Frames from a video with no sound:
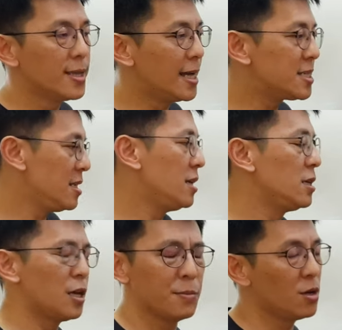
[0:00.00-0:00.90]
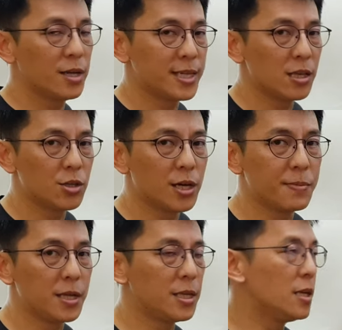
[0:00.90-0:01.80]
那今天的也没有要降到特
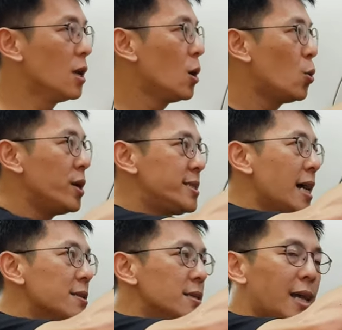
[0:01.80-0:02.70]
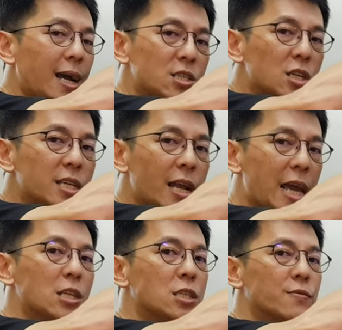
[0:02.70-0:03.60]
别低。会降低大概剩下
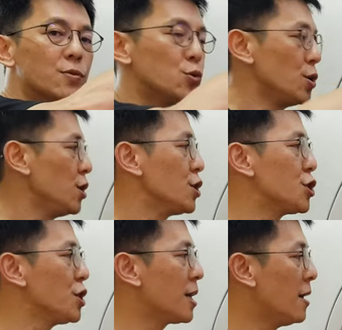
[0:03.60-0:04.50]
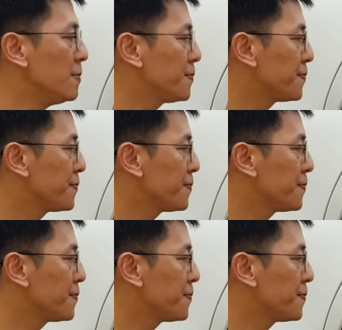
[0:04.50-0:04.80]
两指幅左右的车高。